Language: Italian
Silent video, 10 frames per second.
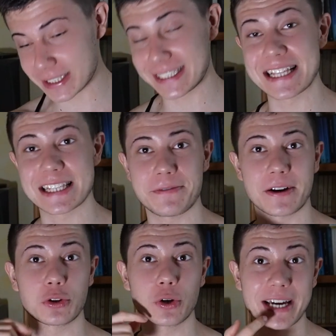senza
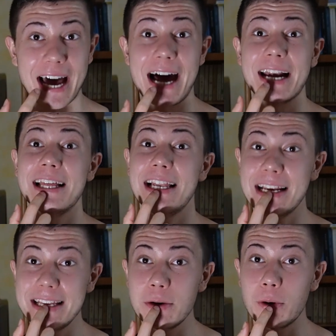far toccare la
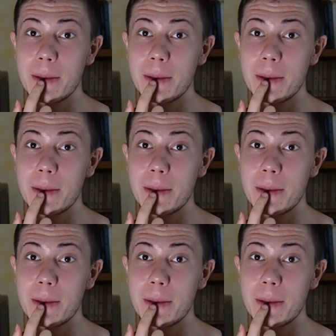lingua,